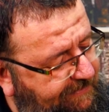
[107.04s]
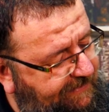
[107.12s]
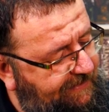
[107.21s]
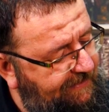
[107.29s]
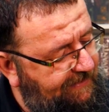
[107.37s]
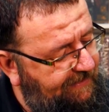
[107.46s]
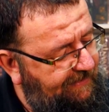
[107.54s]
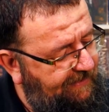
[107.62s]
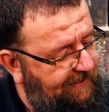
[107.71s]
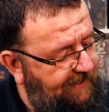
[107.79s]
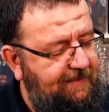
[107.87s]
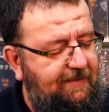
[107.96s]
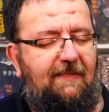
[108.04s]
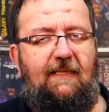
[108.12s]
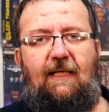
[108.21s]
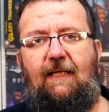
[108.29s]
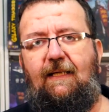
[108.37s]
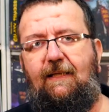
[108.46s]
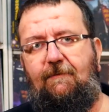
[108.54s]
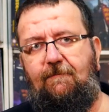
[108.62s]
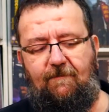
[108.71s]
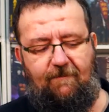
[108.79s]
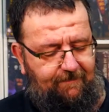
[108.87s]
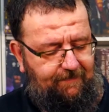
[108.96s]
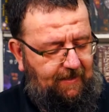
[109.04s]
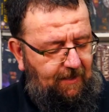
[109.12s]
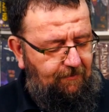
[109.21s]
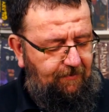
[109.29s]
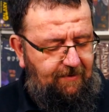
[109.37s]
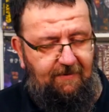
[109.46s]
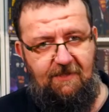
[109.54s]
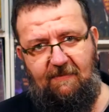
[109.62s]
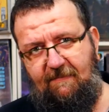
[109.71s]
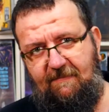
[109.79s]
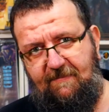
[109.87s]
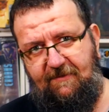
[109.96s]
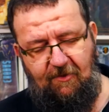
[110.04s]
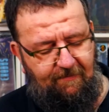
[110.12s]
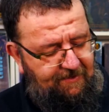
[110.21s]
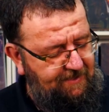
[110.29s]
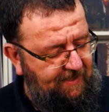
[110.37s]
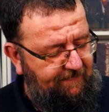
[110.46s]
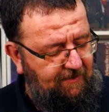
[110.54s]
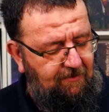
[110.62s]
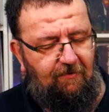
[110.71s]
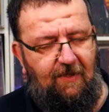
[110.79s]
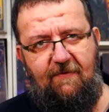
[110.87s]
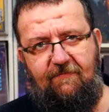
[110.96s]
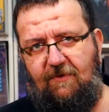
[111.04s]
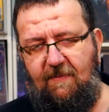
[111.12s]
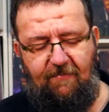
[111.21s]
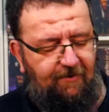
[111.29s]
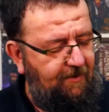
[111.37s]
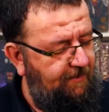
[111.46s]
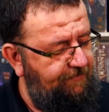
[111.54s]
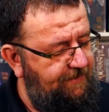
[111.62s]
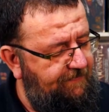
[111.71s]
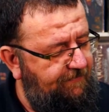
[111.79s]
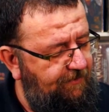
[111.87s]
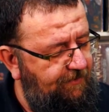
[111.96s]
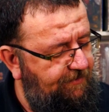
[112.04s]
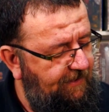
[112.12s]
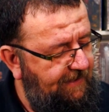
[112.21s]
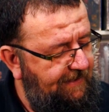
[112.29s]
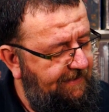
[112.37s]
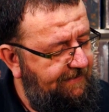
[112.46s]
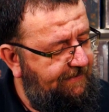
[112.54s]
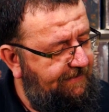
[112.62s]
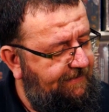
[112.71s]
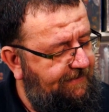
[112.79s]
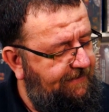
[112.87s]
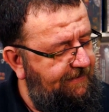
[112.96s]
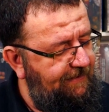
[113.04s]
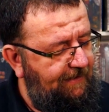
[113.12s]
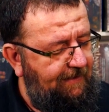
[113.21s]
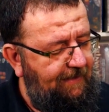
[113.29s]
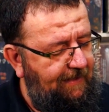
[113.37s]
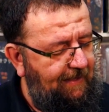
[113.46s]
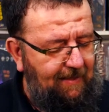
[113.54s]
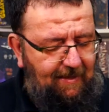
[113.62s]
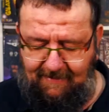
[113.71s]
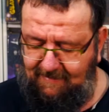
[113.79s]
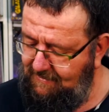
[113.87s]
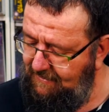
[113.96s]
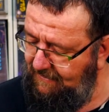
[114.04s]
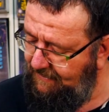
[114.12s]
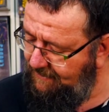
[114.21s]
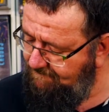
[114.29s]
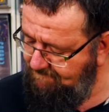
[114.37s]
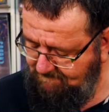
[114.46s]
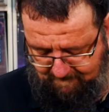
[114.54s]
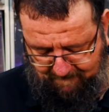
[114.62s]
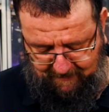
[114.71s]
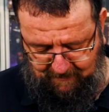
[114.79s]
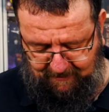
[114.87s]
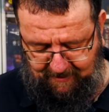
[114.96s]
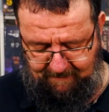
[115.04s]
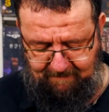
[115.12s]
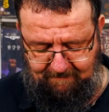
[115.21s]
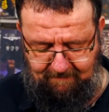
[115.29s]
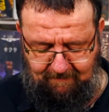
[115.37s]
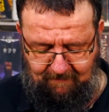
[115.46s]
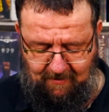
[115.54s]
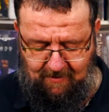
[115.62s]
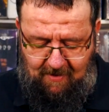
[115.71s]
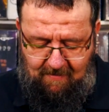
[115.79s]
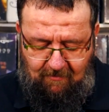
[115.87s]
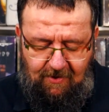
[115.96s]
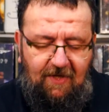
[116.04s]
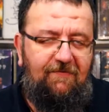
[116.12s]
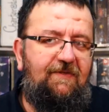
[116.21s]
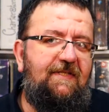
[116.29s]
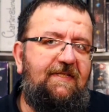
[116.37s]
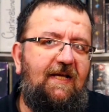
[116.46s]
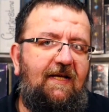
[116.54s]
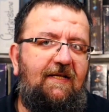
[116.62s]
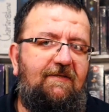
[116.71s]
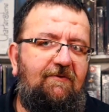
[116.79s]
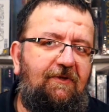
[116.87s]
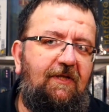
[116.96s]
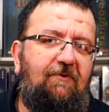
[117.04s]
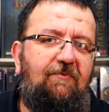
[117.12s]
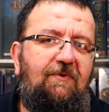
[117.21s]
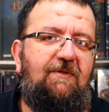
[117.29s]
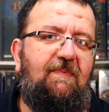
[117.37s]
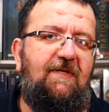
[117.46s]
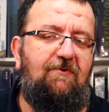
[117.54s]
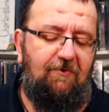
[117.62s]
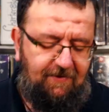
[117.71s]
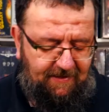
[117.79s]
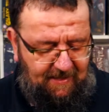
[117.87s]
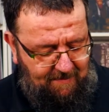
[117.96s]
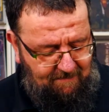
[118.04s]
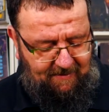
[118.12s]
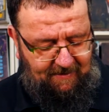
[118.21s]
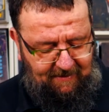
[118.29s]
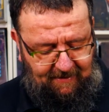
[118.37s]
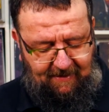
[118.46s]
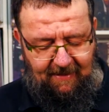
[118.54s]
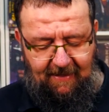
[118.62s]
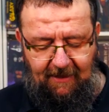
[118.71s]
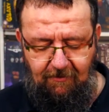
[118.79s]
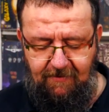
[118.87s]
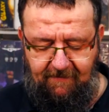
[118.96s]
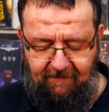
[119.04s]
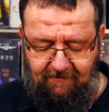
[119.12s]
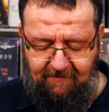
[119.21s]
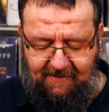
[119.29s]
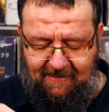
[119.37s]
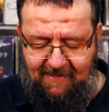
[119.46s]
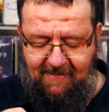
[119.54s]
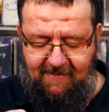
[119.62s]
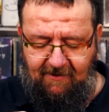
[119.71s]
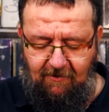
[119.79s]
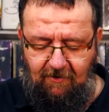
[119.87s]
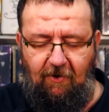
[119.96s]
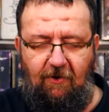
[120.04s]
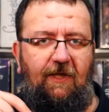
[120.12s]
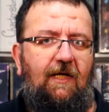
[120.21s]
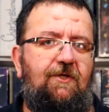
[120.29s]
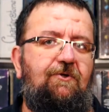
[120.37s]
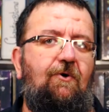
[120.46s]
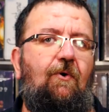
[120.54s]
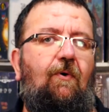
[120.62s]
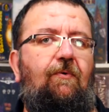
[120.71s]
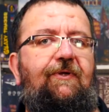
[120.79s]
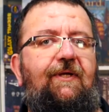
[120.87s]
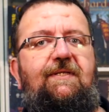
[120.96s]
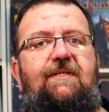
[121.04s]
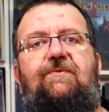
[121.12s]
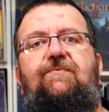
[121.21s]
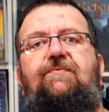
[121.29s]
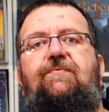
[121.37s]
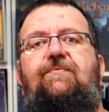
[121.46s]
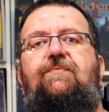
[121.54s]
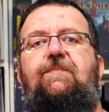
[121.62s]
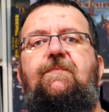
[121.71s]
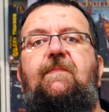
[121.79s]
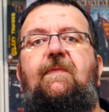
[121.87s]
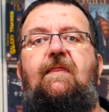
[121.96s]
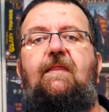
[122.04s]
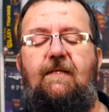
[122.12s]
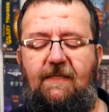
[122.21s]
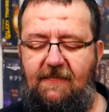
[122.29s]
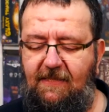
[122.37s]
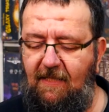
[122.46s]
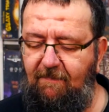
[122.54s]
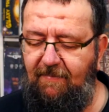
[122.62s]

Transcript: tir accéléré. Et euh, oui, mesdames et messieurs, puisqu'avec le Rev Reaper, nous avons le tir accéléré. Ok à mon avis, ça, ça doit être une espèce de slam. Et nous avons aussi des engrenages rotatifs. Ça